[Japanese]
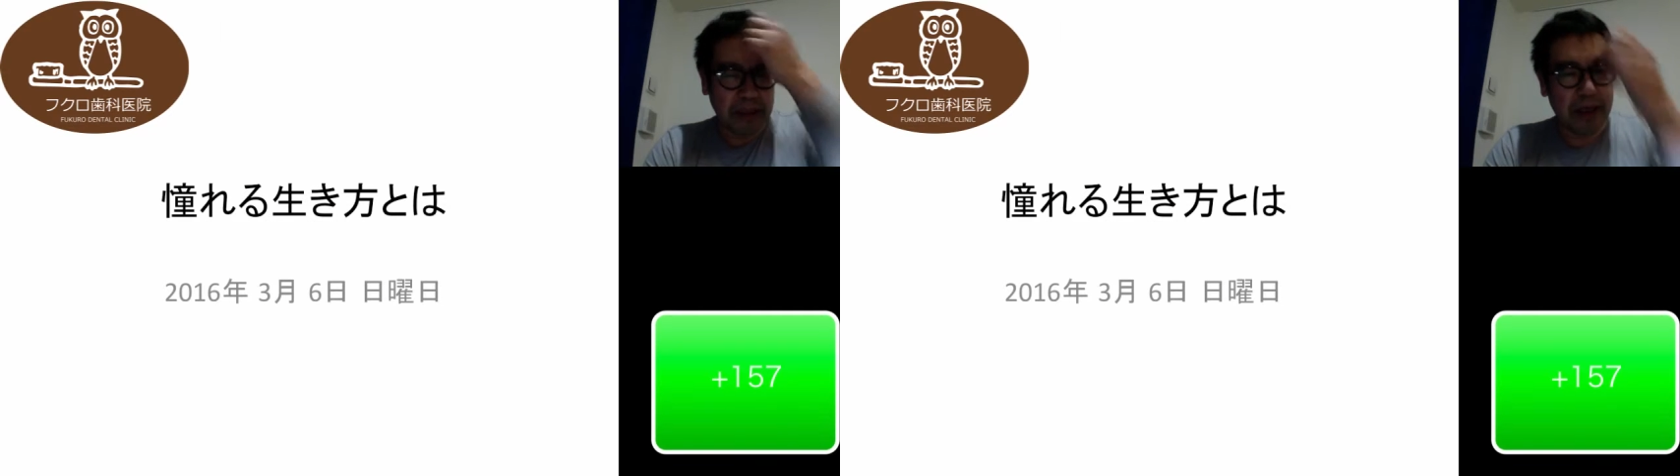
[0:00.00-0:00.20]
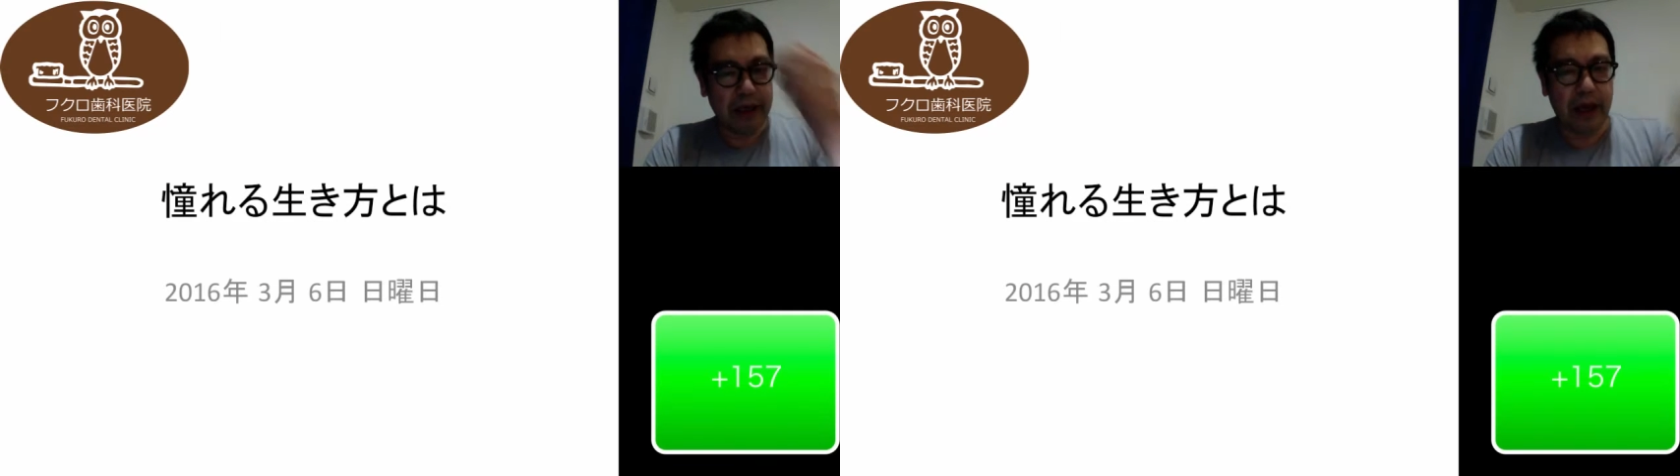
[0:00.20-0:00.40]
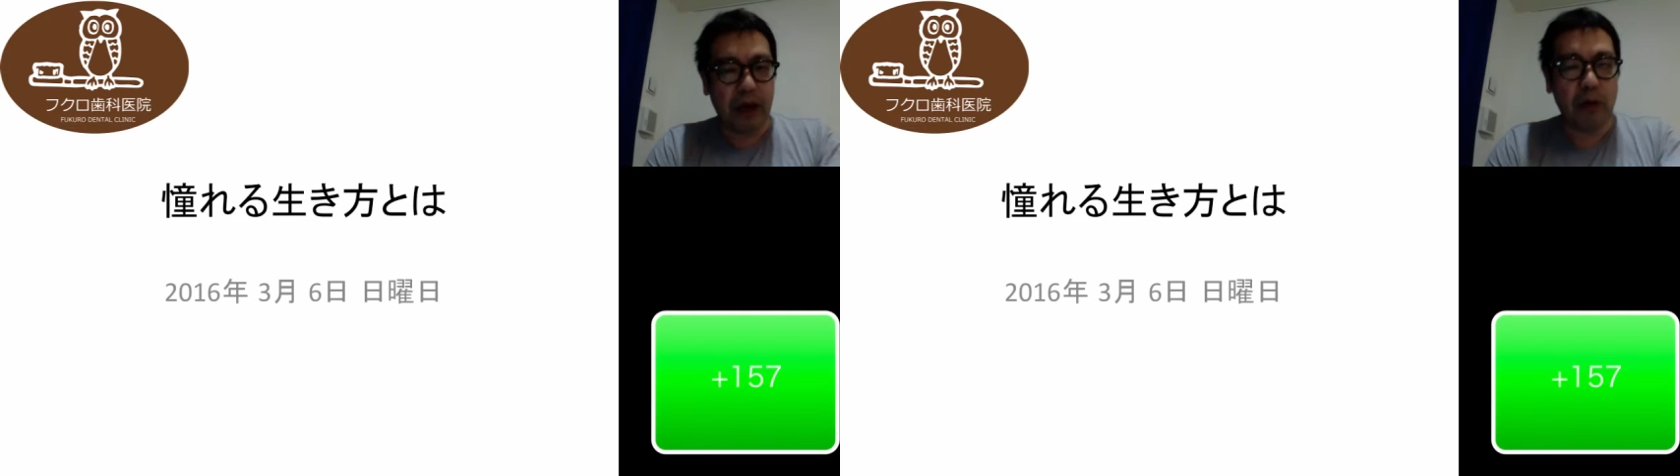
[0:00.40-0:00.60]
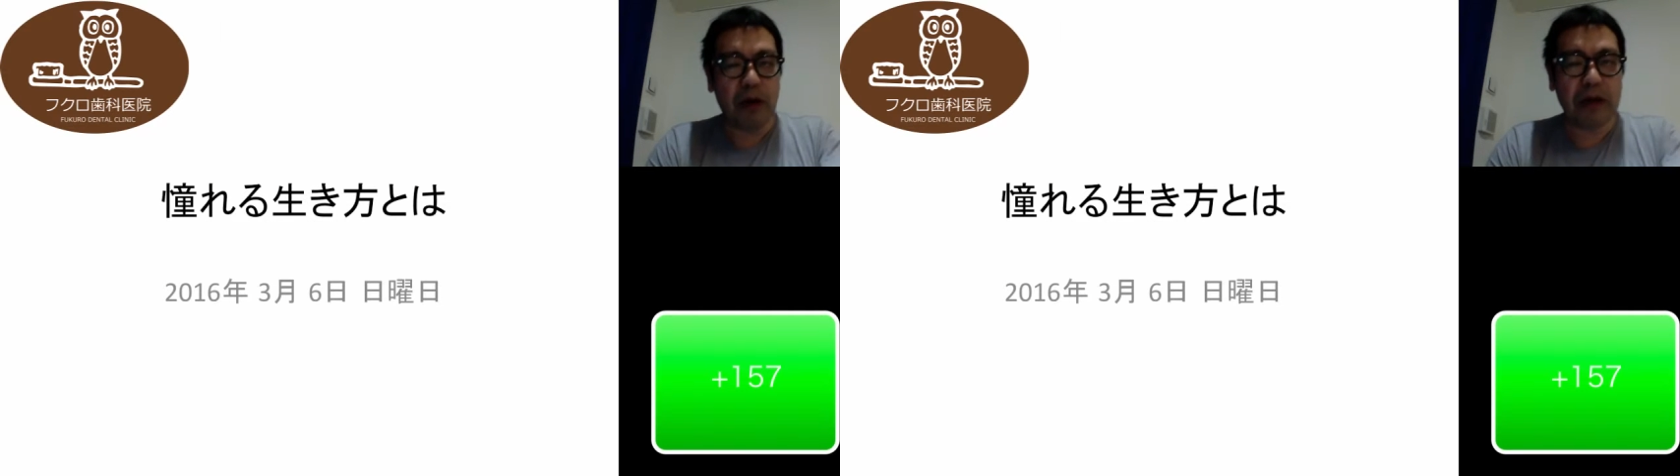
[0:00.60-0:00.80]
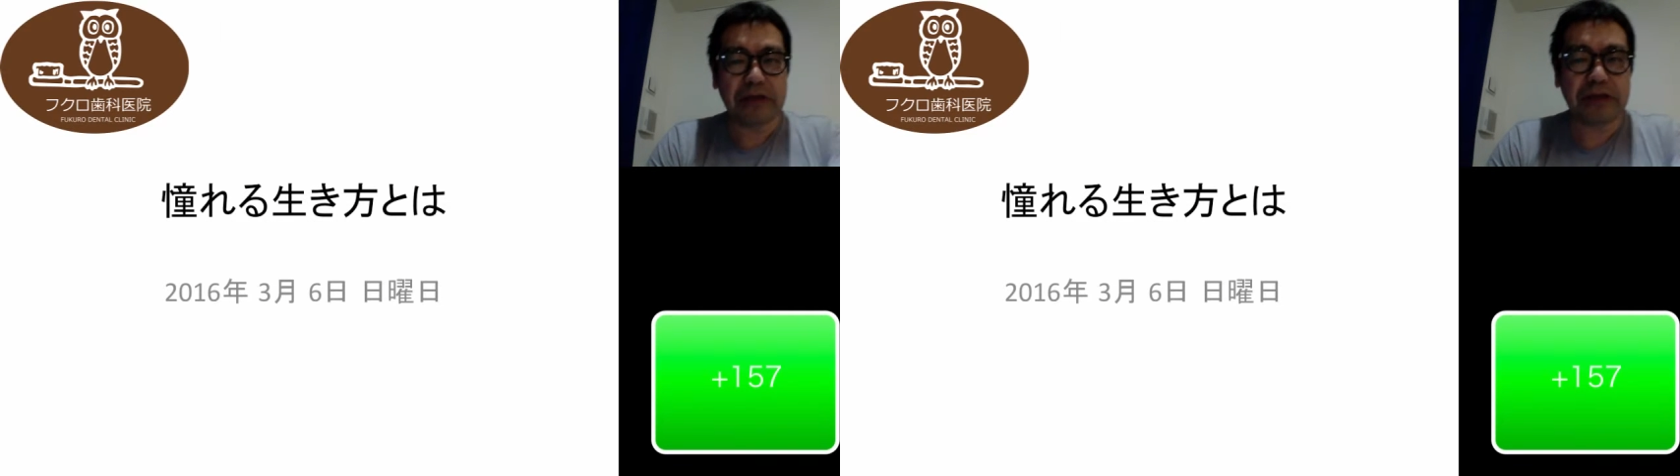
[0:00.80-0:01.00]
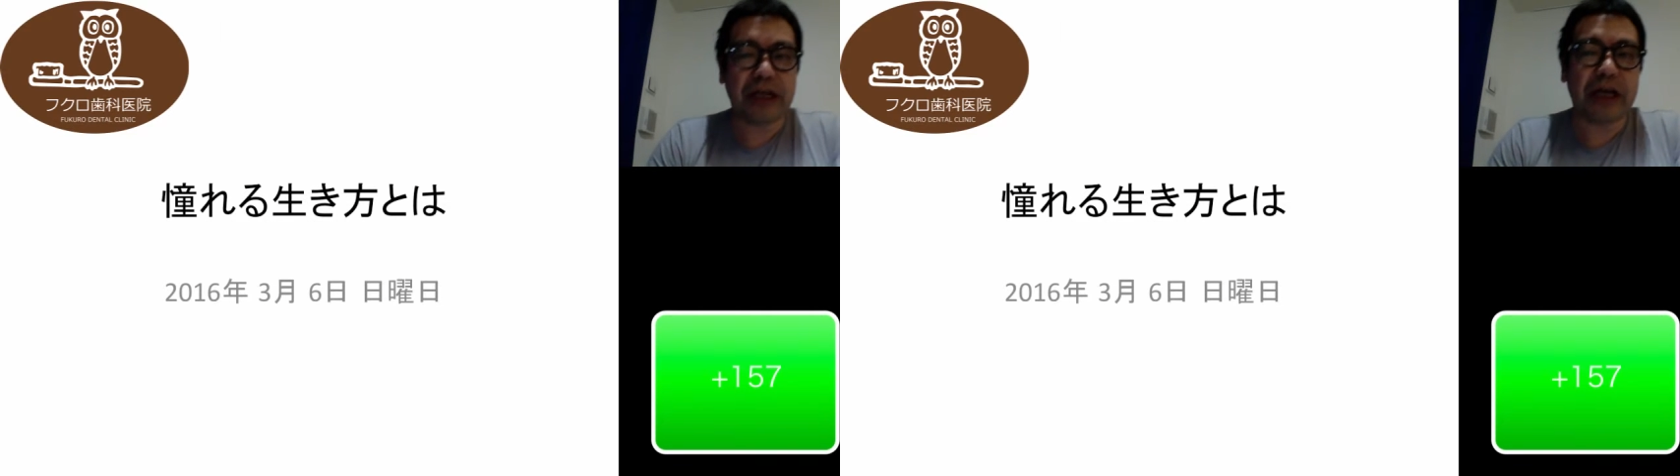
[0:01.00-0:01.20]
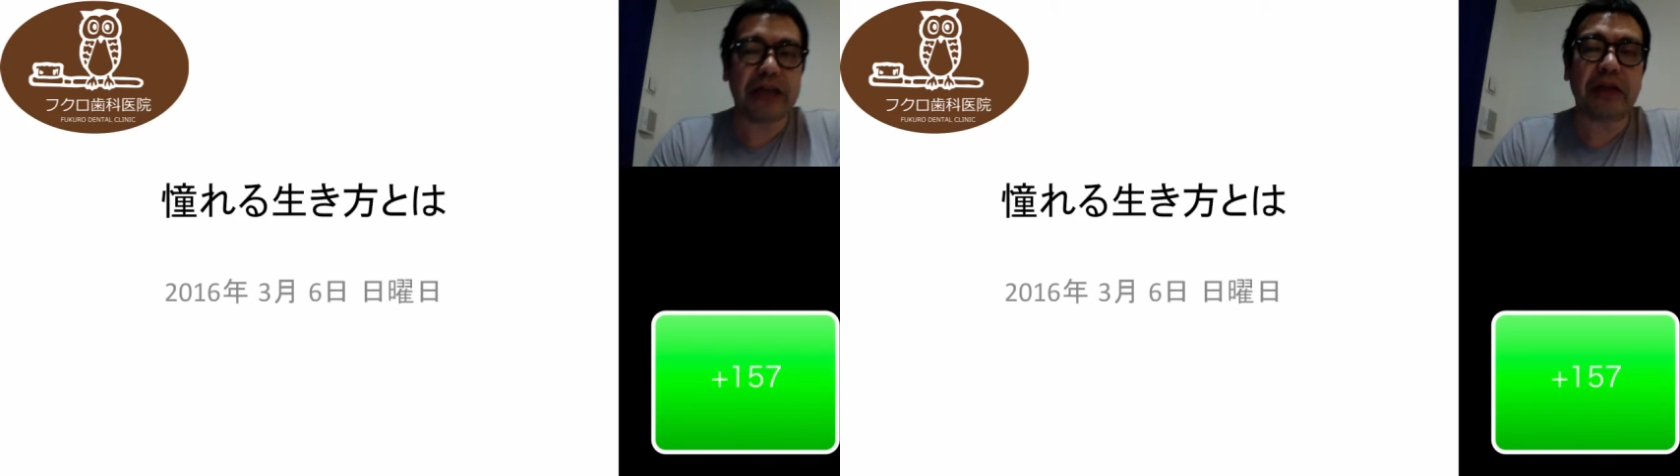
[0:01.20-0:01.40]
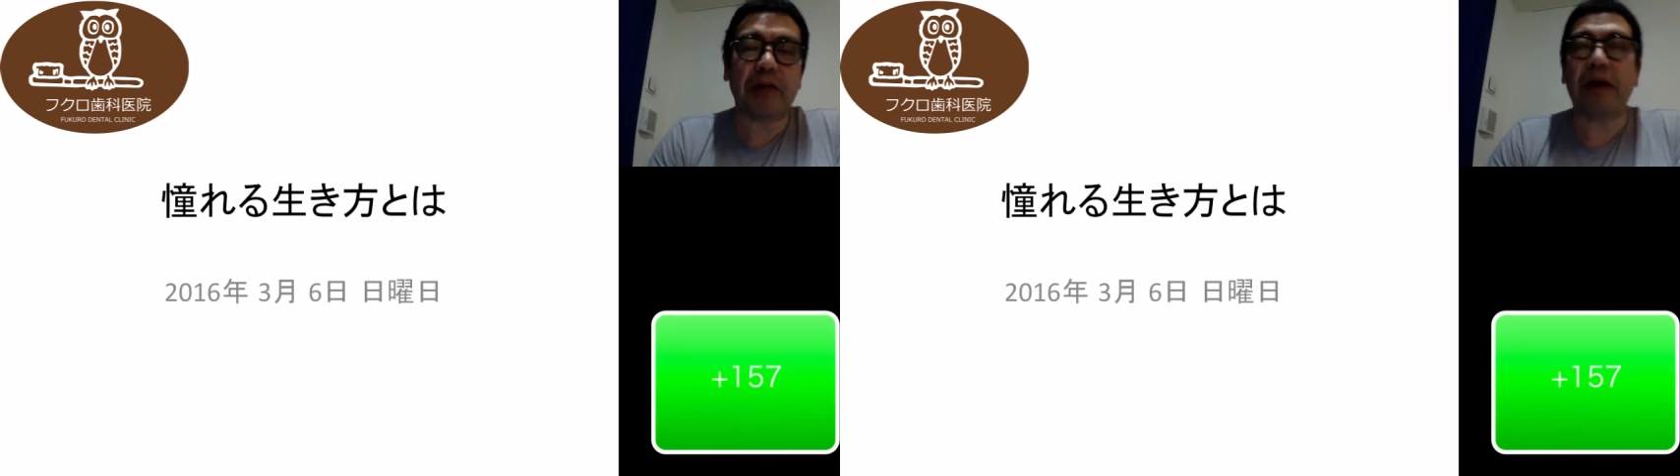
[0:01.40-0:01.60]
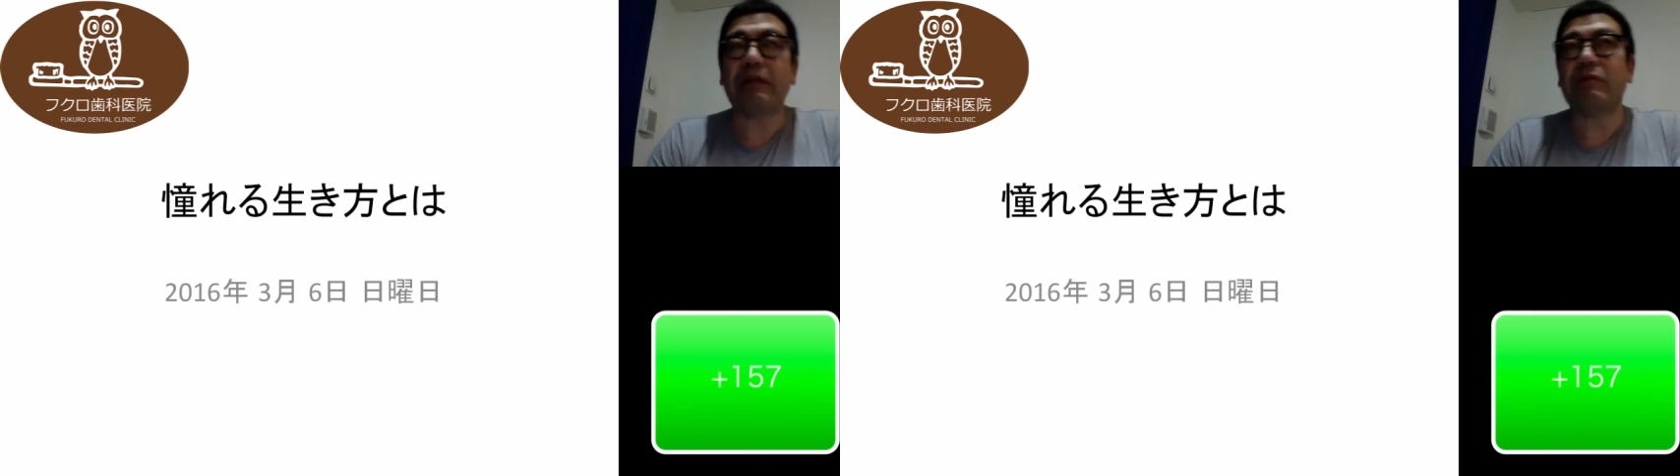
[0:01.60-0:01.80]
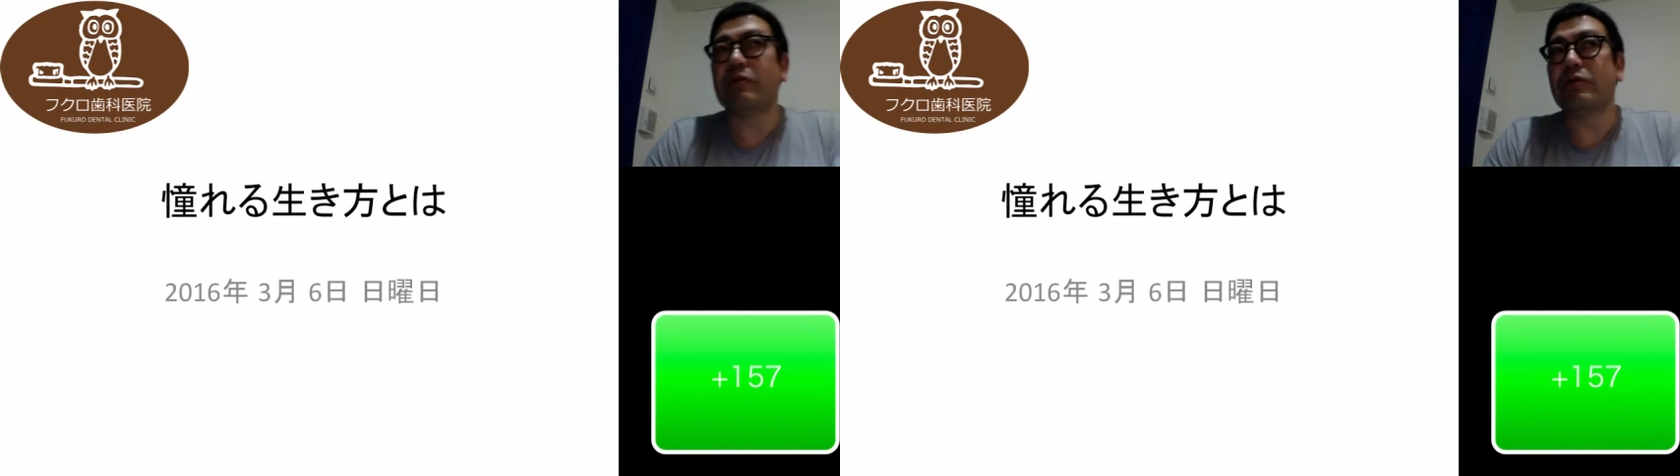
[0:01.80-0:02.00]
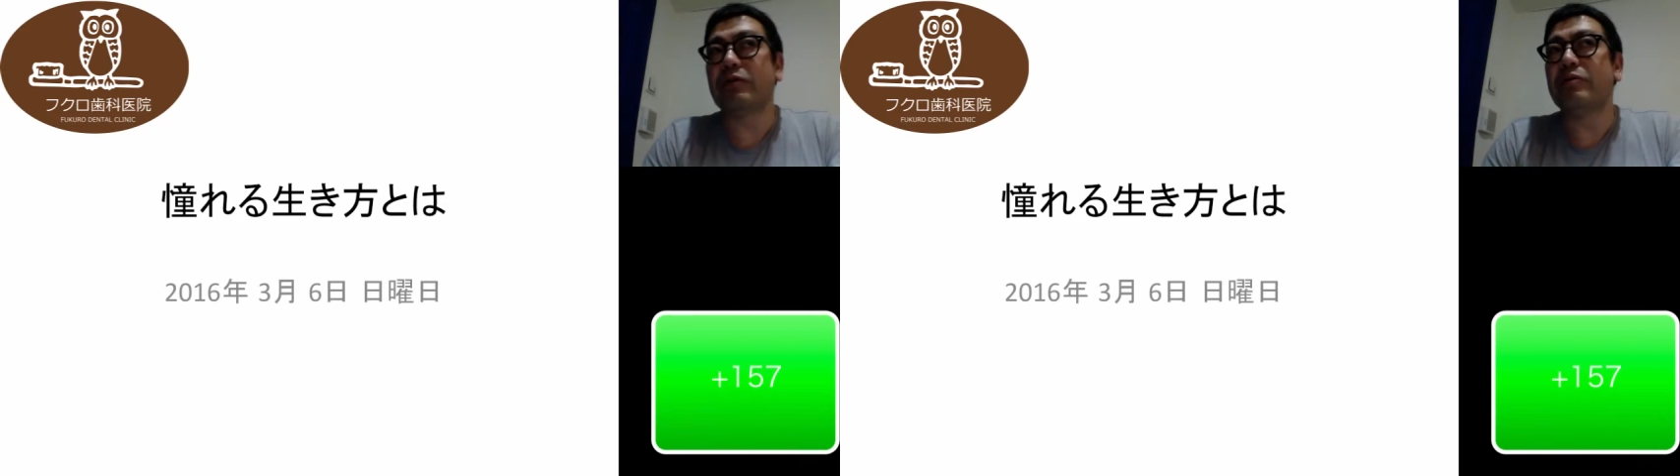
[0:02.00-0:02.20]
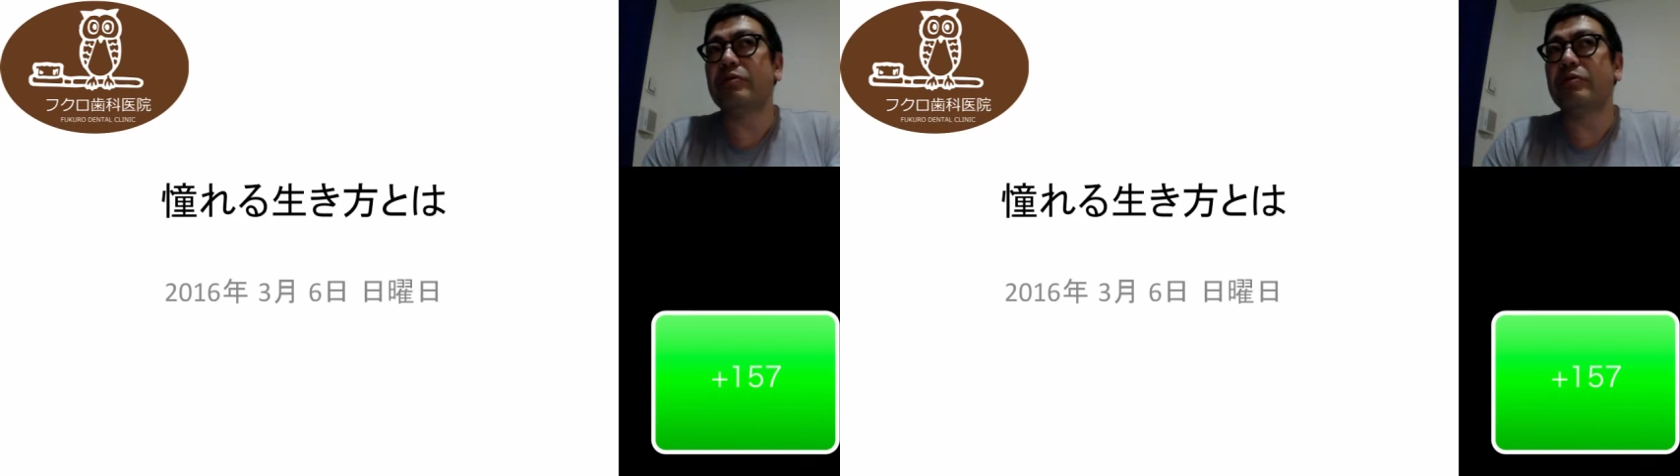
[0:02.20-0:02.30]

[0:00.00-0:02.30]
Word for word: えー、憧れる生き方とはという